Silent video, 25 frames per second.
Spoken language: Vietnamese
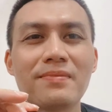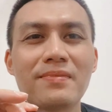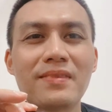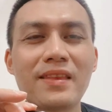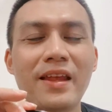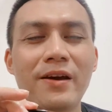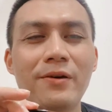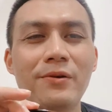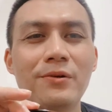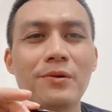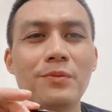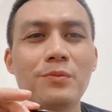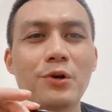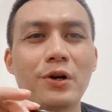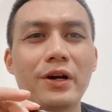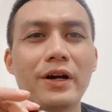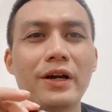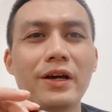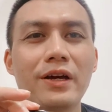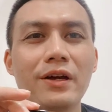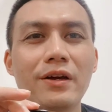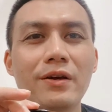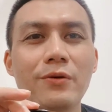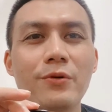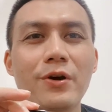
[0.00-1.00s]
đeo một
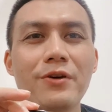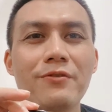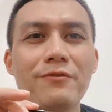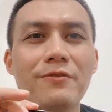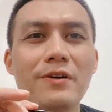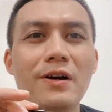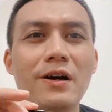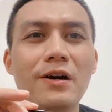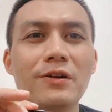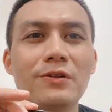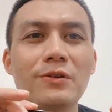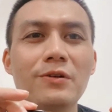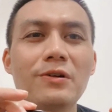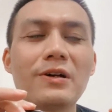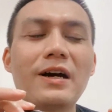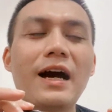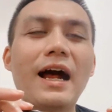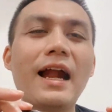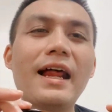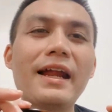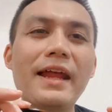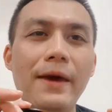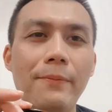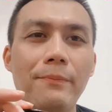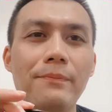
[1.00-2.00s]
cây wafer nó cũng
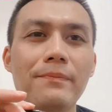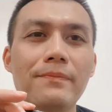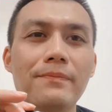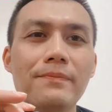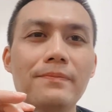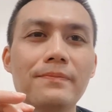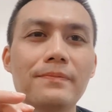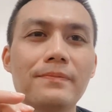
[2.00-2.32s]
khá là đẹp,